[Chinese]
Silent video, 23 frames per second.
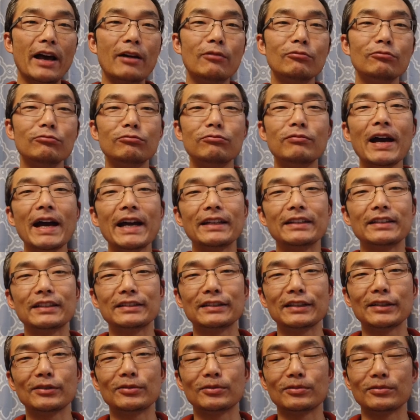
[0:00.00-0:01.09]
然物外的
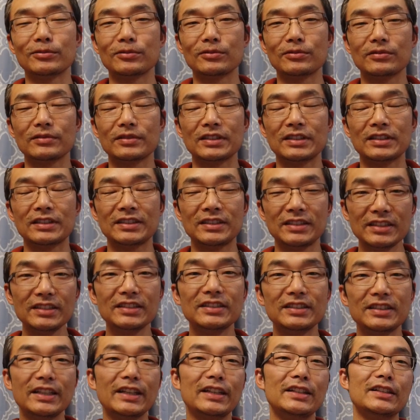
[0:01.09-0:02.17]
那种
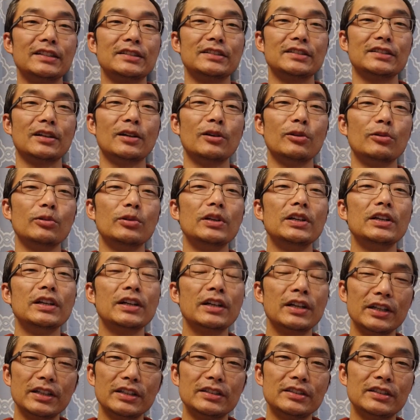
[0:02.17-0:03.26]
境界的时候，
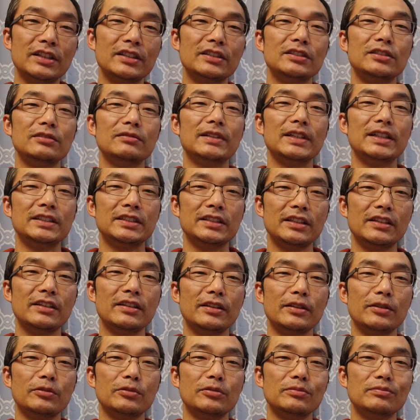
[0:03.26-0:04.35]
可以称之为
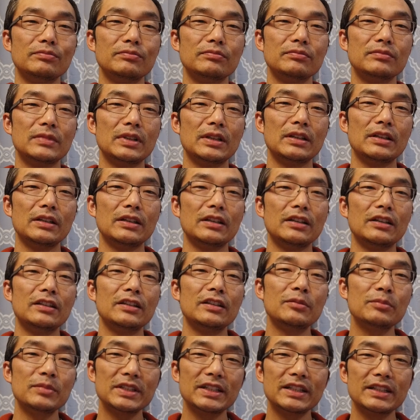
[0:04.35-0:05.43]
心流。
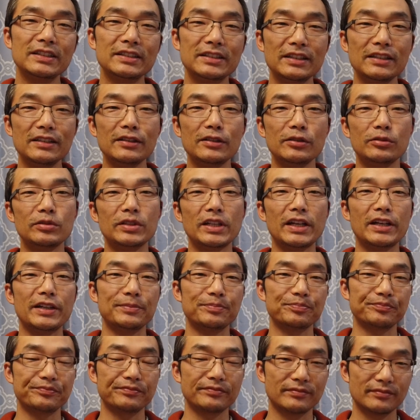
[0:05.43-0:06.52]
那么这个心流呢，